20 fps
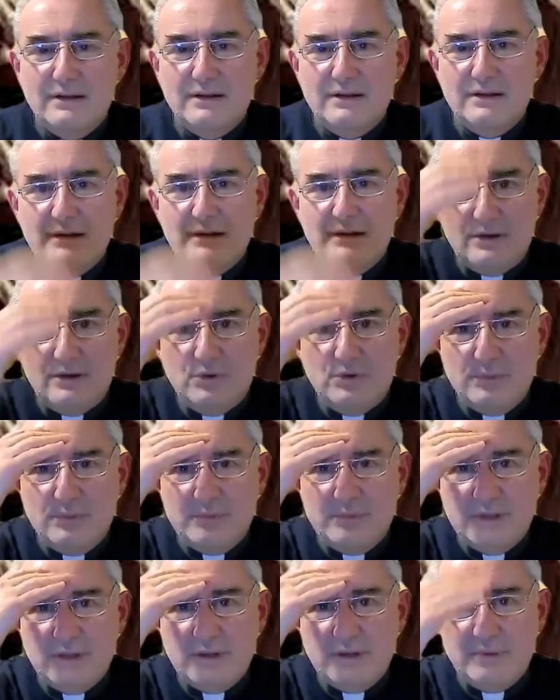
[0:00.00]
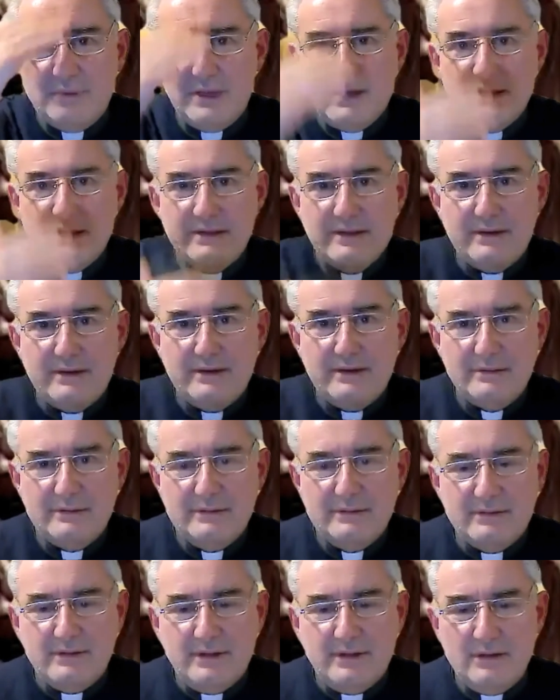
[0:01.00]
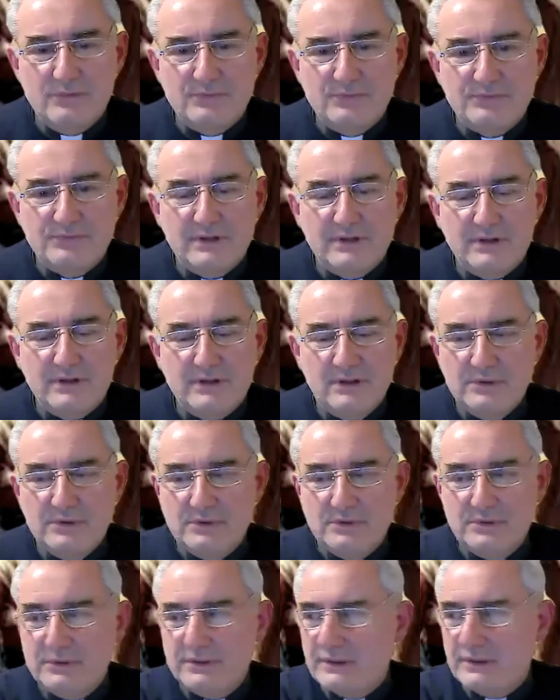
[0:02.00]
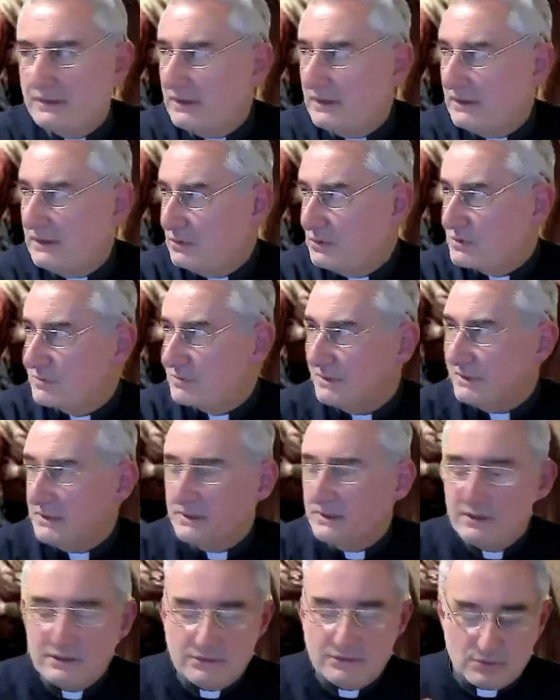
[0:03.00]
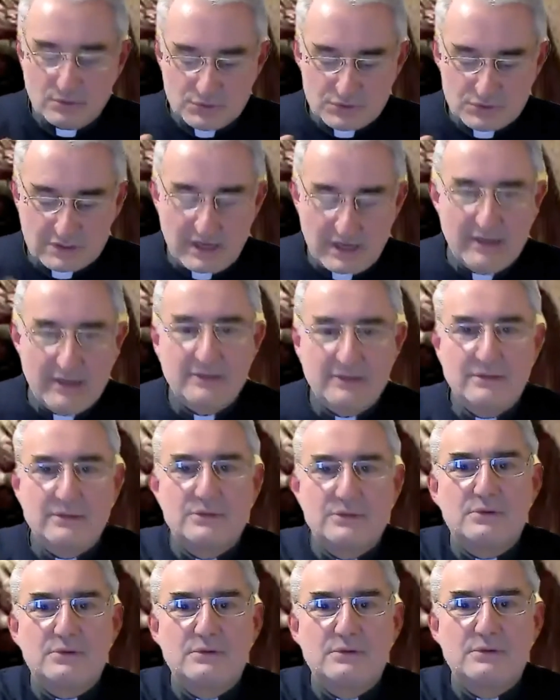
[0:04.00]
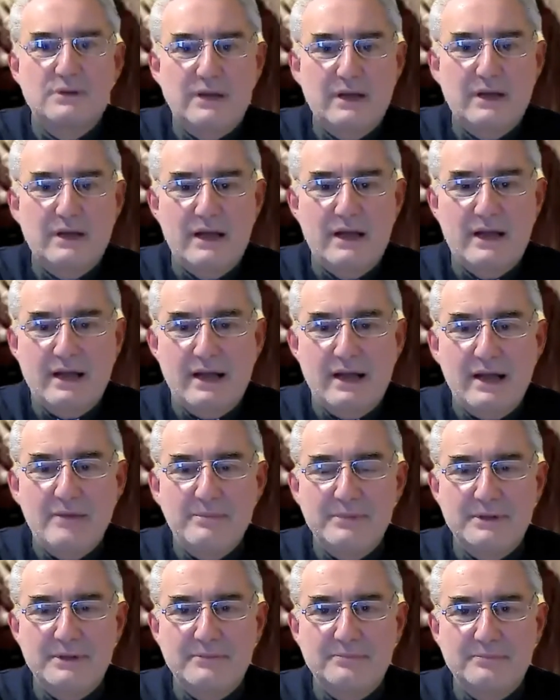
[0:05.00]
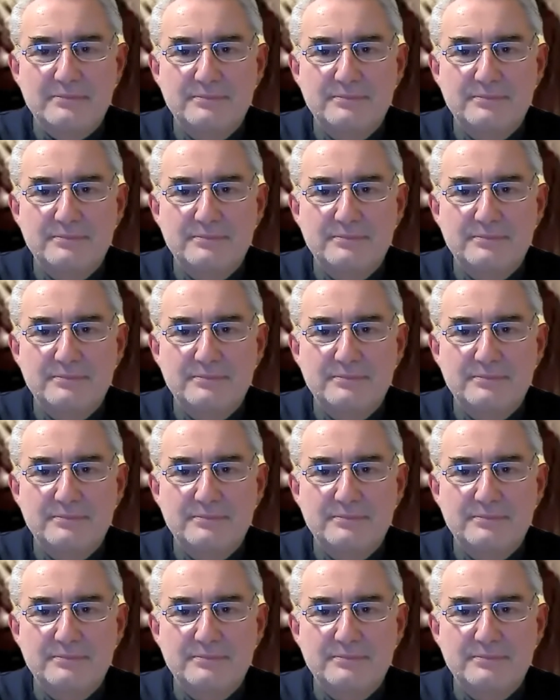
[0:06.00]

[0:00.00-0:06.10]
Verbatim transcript: Nel nome del Padre, del Figlio e dello Spirito Santo. Amen.